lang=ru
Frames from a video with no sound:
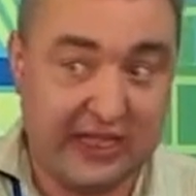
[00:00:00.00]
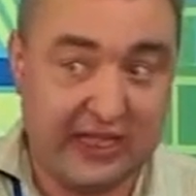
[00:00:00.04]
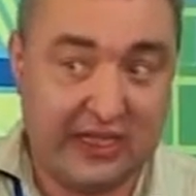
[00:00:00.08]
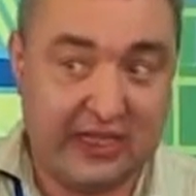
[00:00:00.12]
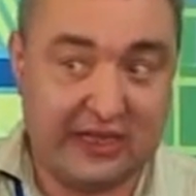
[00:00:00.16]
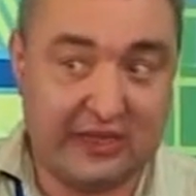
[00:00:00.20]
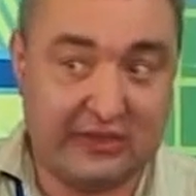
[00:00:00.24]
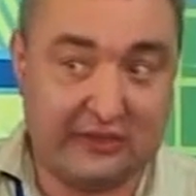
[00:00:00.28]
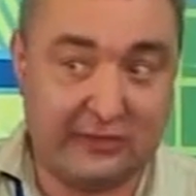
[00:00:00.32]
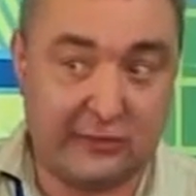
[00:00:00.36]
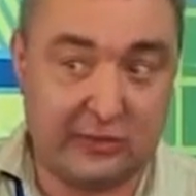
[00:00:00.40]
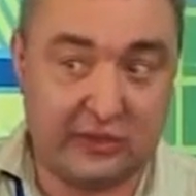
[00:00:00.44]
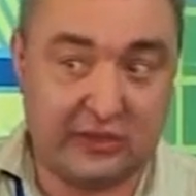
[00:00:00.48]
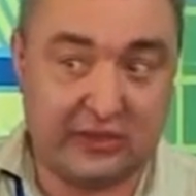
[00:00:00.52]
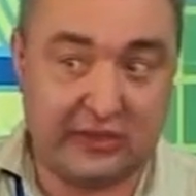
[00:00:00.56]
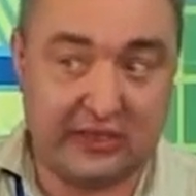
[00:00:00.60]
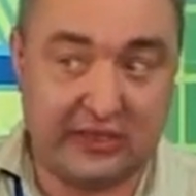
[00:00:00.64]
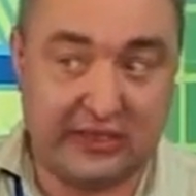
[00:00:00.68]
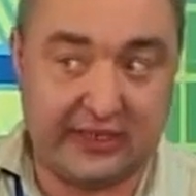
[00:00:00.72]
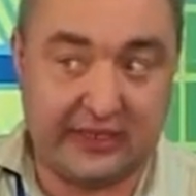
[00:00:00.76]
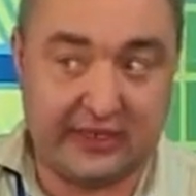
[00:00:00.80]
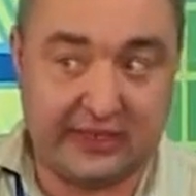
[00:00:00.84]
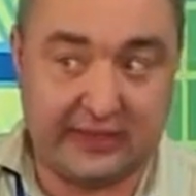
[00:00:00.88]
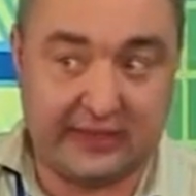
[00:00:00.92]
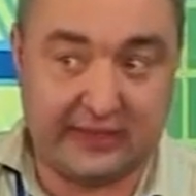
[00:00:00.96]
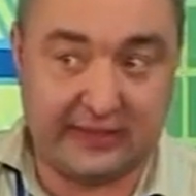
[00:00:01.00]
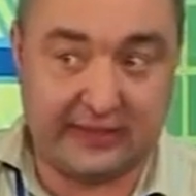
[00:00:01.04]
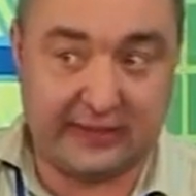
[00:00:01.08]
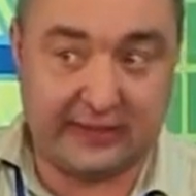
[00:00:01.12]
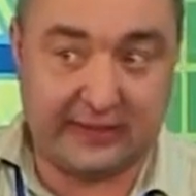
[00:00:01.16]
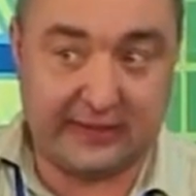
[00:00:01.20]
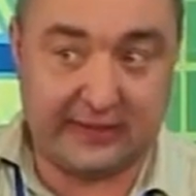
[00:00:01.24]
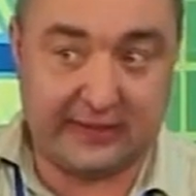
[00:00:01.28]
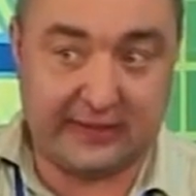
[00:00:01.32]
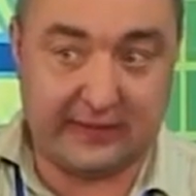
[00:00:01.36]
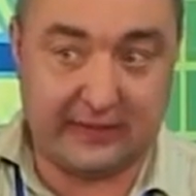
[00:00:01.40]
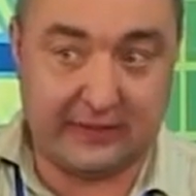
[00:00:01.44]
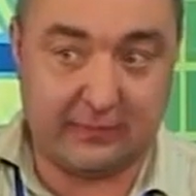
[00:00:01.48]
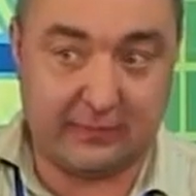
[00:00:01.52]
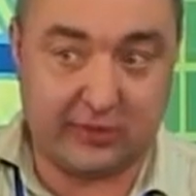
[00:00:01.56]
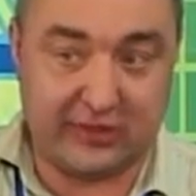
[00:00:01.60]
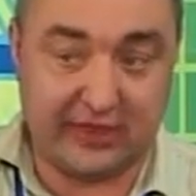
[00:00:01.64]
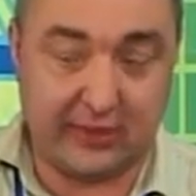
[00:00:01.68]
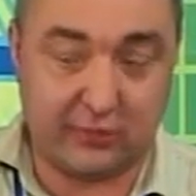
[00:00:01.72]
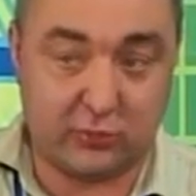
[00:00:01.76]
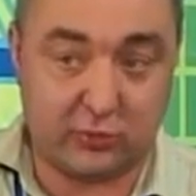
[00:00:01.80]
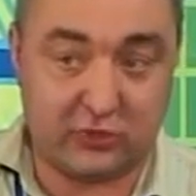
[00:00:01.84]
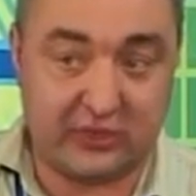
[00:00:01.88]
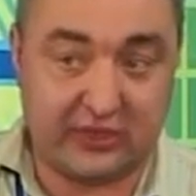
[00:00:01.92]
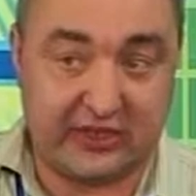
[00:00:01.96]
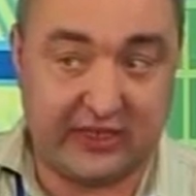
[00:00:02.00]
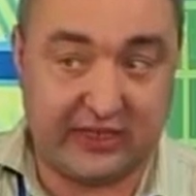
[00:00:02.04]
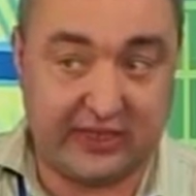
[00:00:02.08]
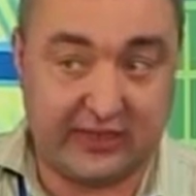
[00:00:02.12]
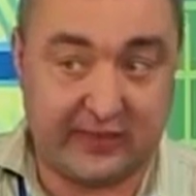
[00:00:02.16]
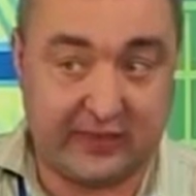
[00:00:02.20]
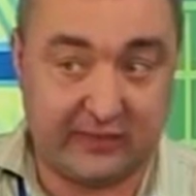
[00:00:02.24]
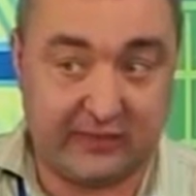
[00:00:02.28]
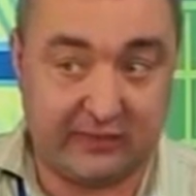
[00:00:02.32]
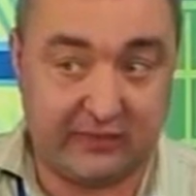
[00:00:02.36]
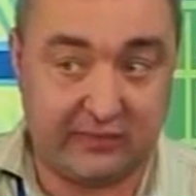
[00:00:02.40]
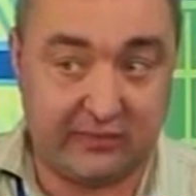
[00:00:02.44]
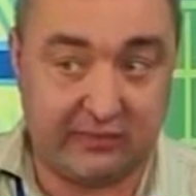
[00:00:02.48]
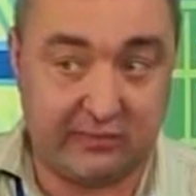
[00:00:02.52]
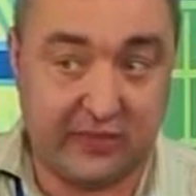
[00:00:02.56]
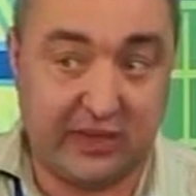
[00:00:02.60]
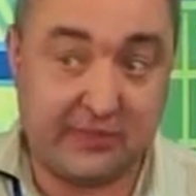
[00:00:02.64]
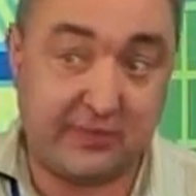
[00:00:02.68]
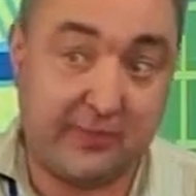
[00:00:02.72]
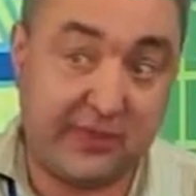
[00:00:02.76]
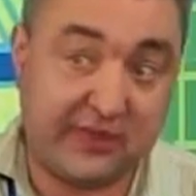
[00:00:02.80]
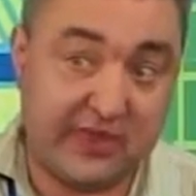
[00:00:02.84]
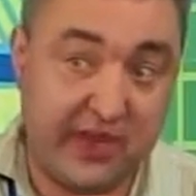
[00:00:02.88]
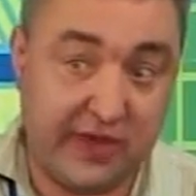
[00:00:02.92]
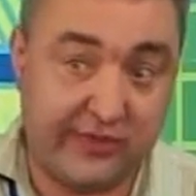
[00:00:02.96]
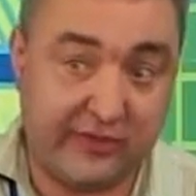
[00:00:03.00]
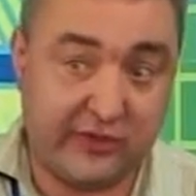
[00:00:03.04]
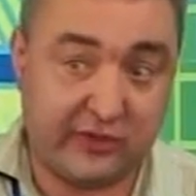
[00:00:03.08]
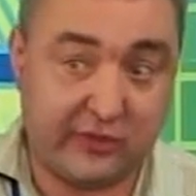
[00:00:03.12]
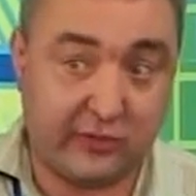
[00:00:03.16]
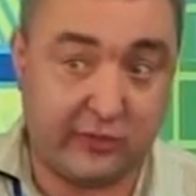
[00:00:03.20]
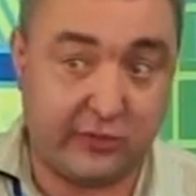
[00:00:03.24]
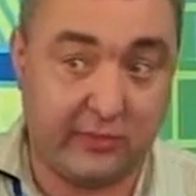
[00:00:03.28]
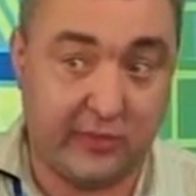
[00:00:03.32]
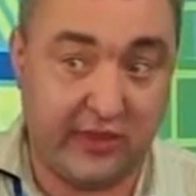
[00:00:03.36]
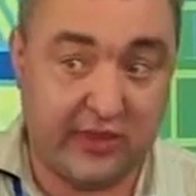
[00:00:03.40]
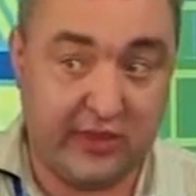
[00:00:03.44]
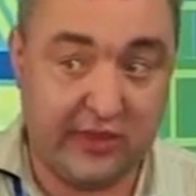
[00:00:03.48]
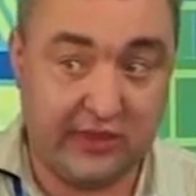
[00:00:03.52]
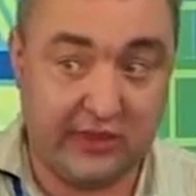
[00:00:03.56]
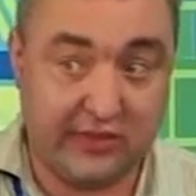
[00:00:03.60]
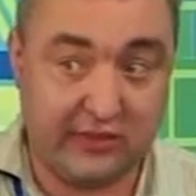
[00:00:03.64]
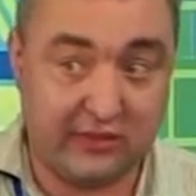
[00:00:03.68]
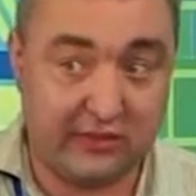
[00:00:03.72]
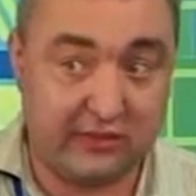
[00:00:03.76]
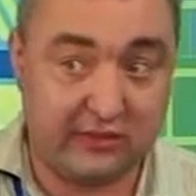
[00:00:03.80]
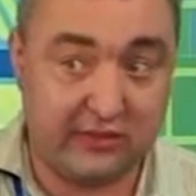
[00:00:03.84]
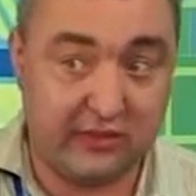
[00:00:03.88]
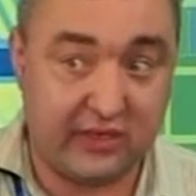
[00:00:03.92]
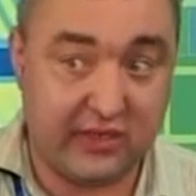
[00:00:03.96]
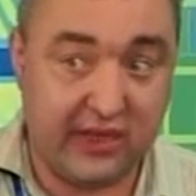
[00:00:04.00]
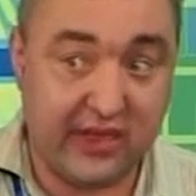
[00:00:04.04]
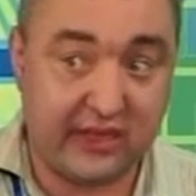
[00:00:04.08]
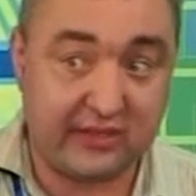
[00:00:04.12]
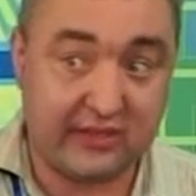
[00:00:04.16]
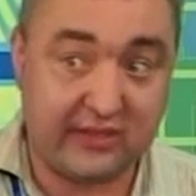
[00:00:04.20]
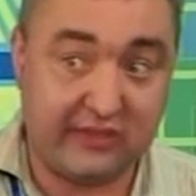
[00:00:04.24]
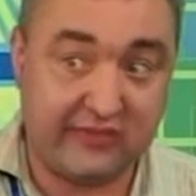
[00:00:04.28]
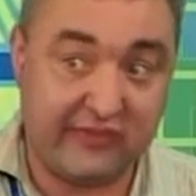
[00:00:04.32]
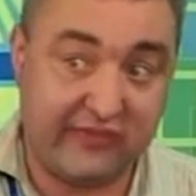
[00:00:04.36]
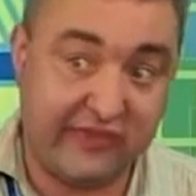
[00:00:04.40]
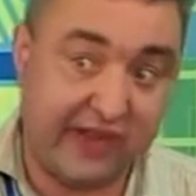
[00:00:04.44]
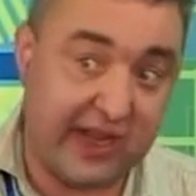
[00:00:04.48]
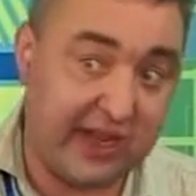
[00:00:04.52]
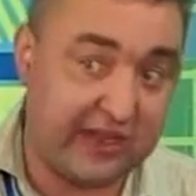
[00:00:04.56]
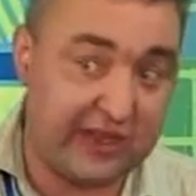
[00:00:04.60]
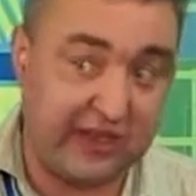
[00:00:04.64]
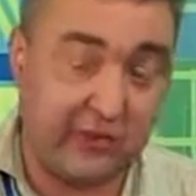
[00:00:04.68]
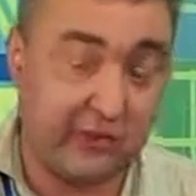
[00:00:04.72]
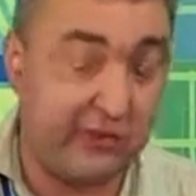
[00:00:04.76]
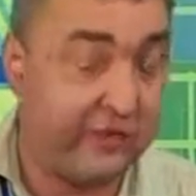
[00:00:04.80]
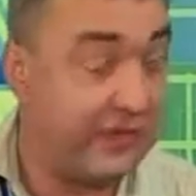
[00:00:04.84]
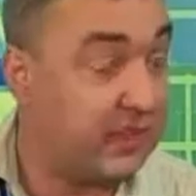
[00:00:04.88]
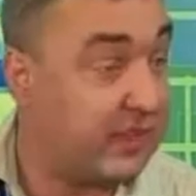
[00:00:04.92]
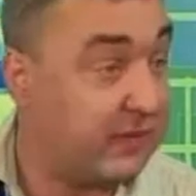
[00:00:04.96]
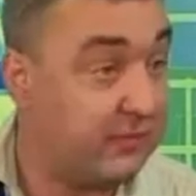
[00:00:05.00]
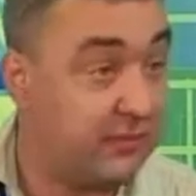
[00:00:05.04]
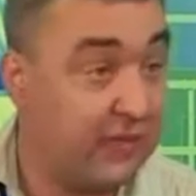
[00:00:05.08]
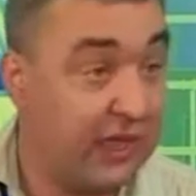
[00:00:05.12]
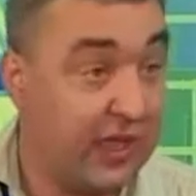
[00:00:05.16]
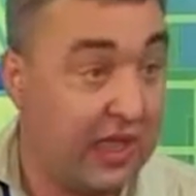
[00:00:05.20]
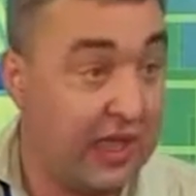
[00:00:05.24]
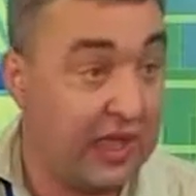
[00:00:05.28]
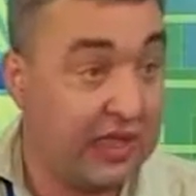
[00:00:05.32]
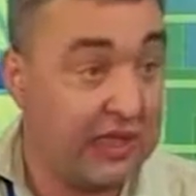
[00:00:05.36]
А, вот, э, потому что мы по телевизору мы ряд, вряд ли увидим